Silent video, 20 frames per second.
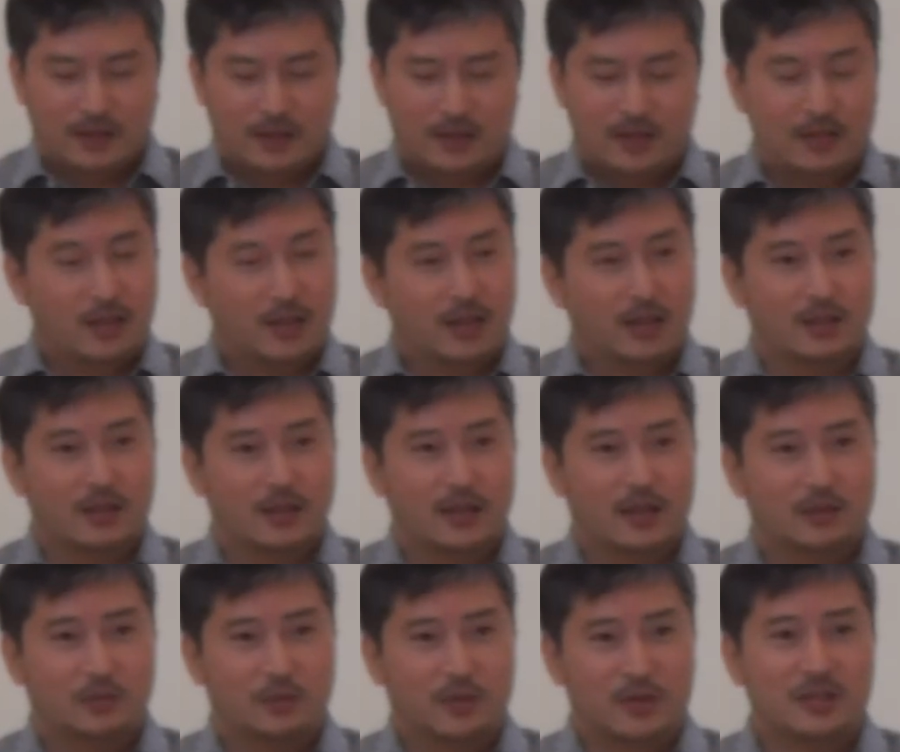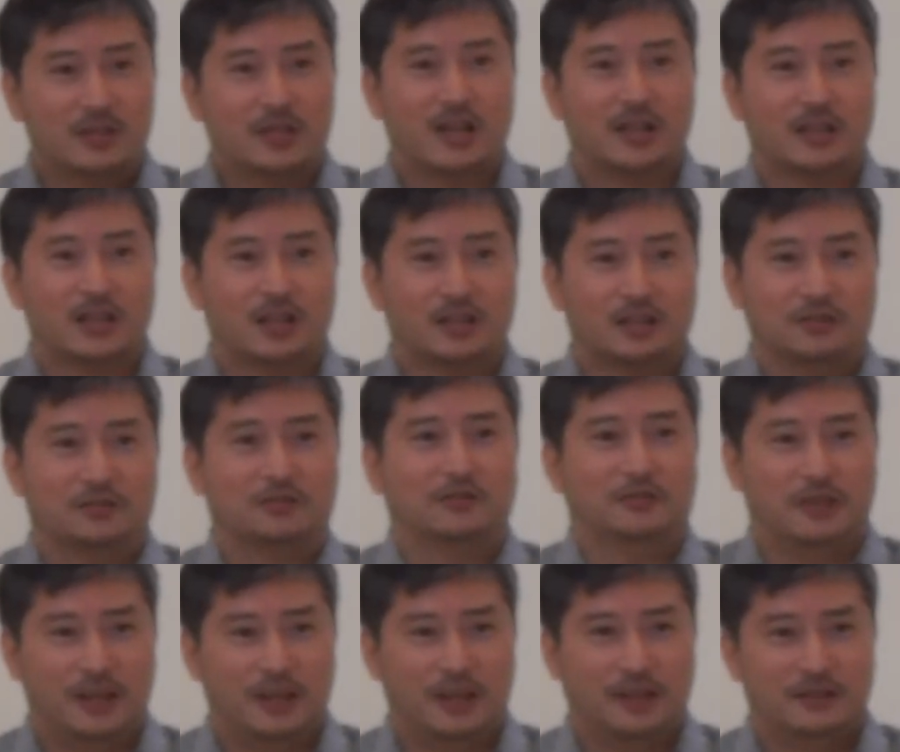人間ってあの敏感なんです
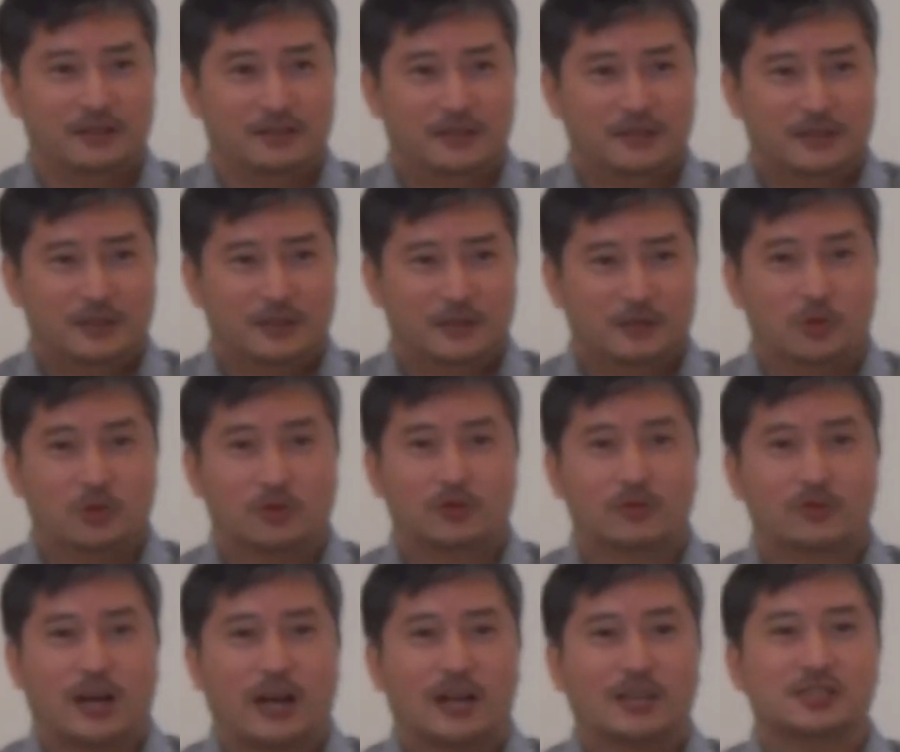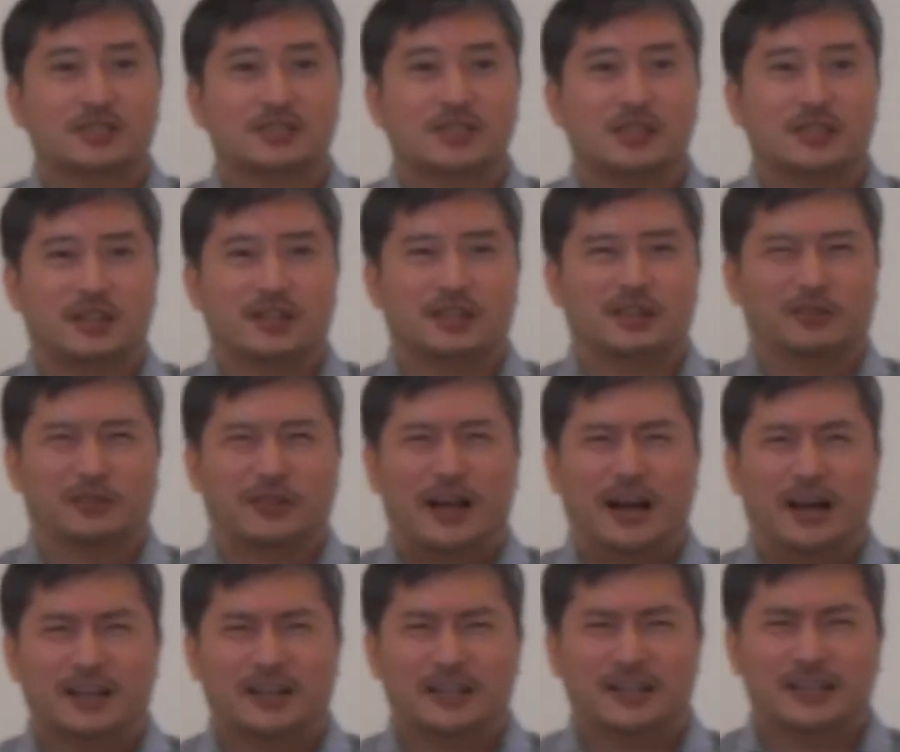よねもうすぐ感じちゃったんです
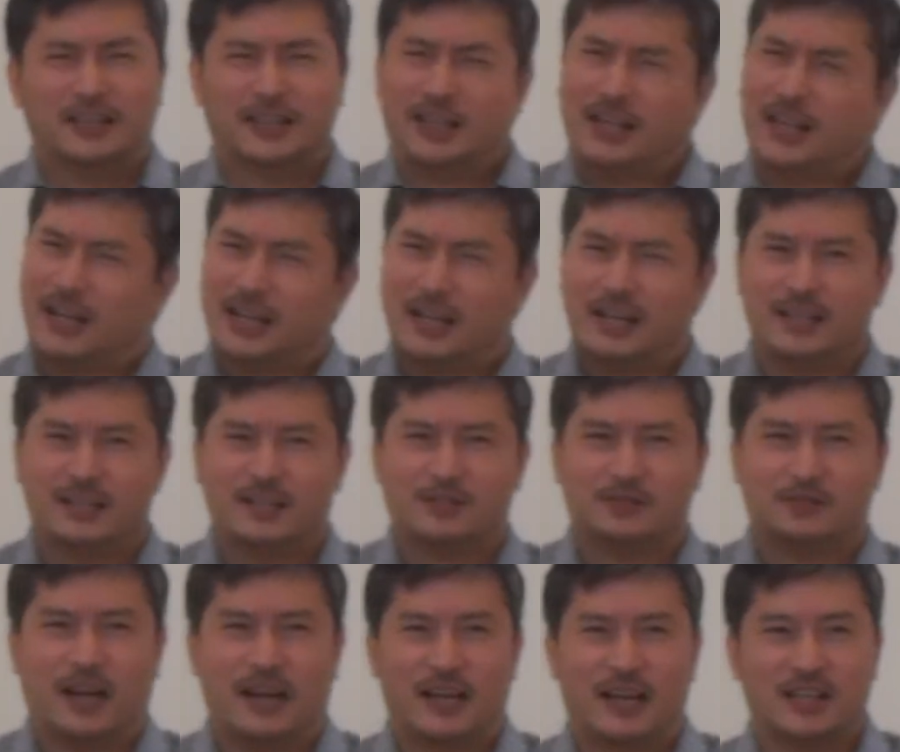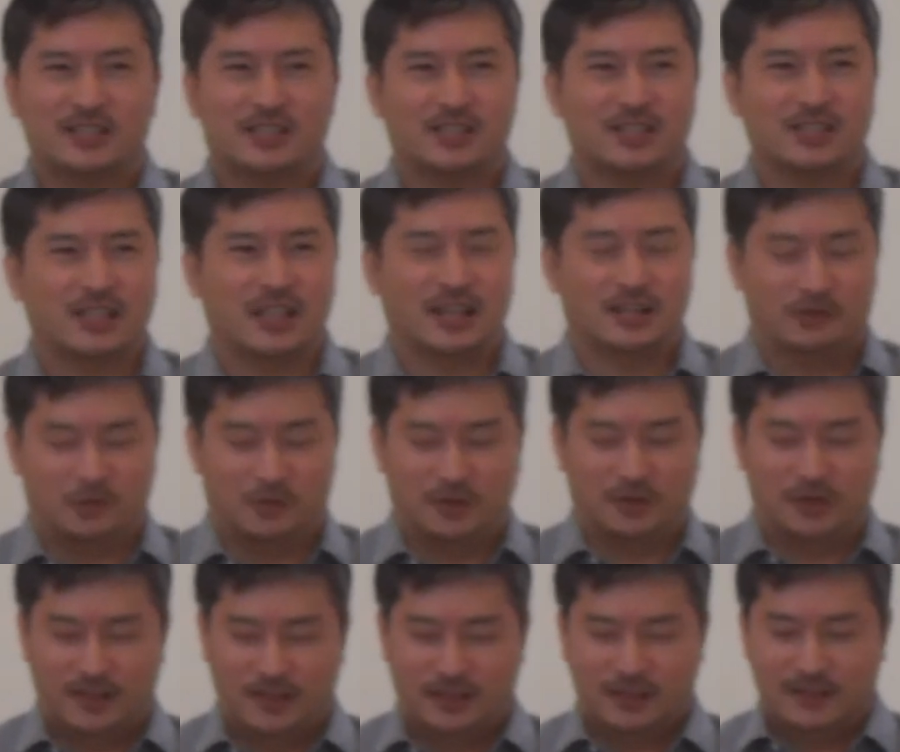なんかちょっと怪しいなと思っ
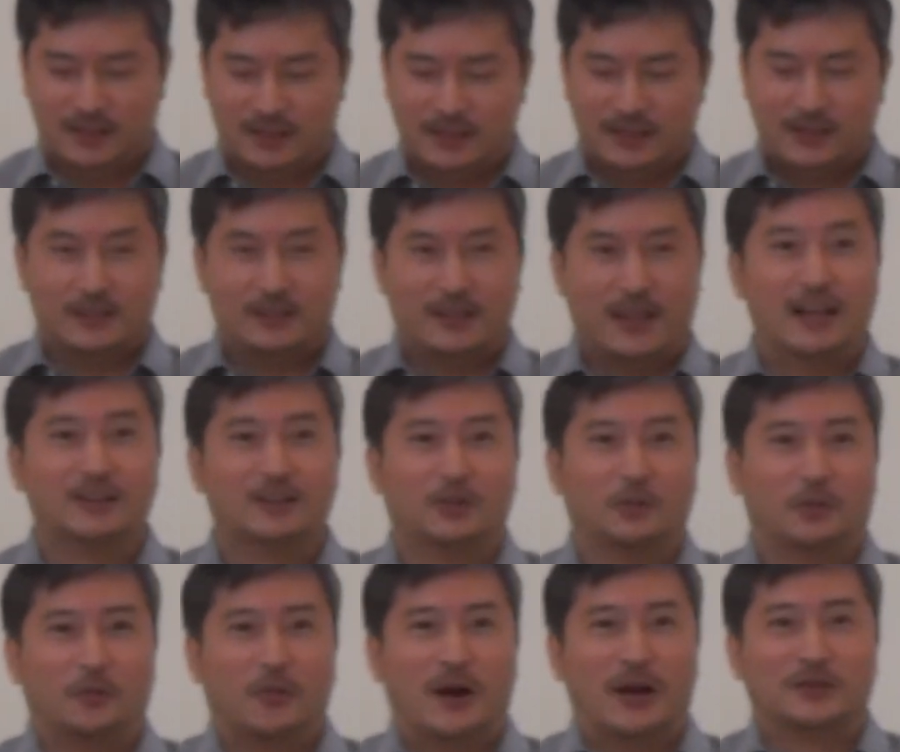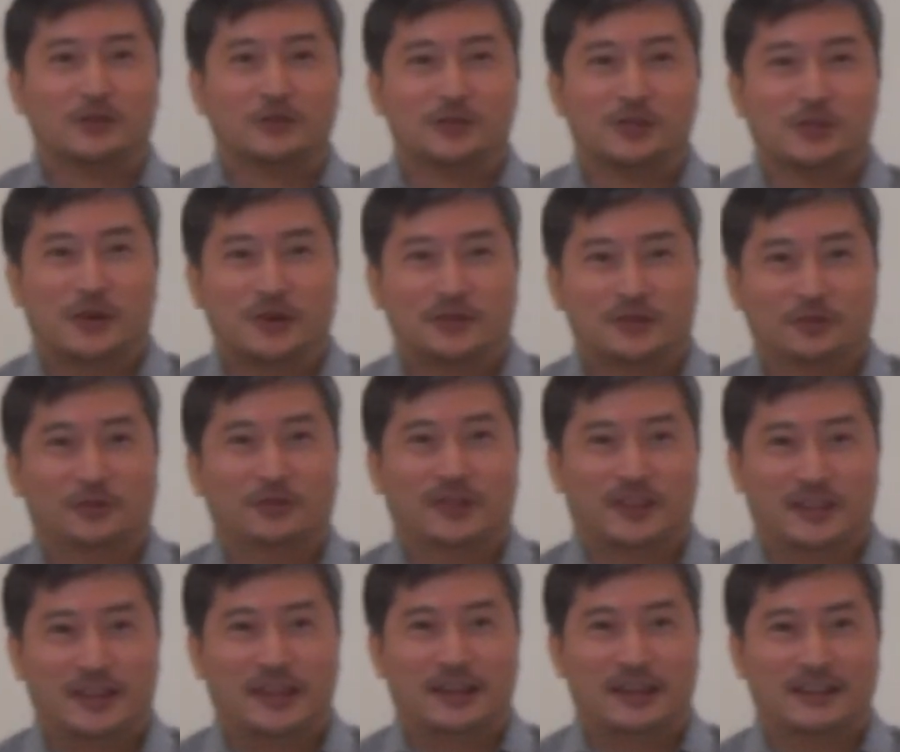て何度もバイトしてますの
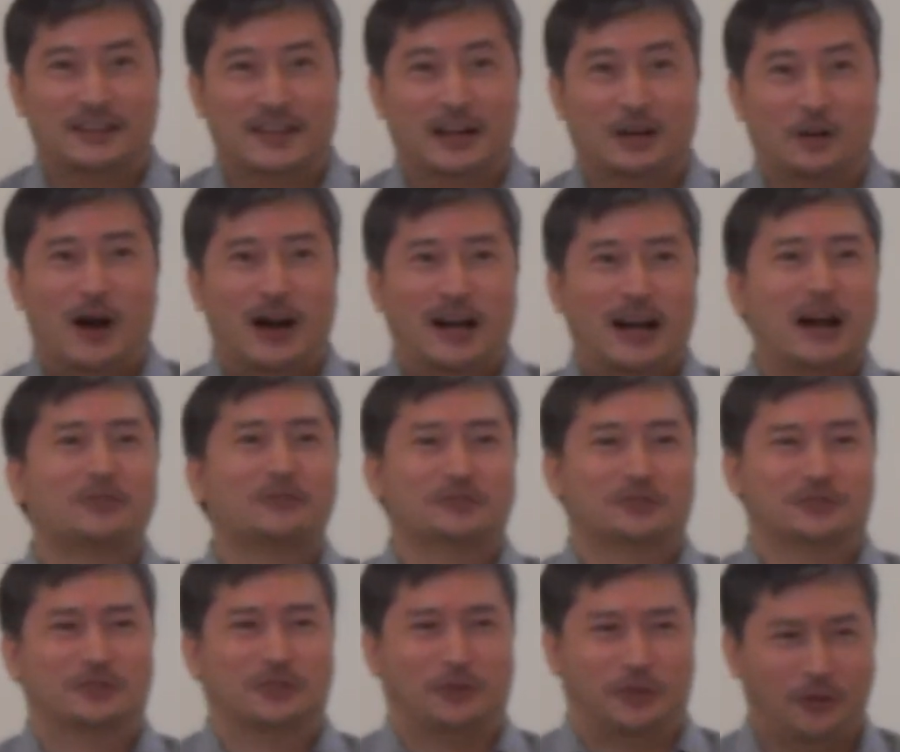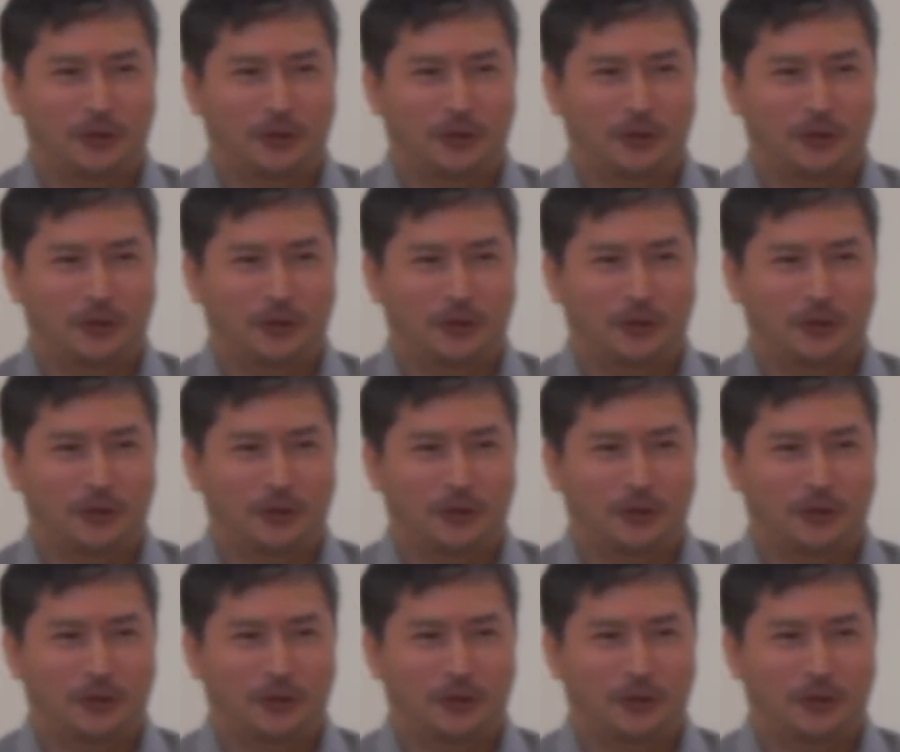でねなんか分かるんですよ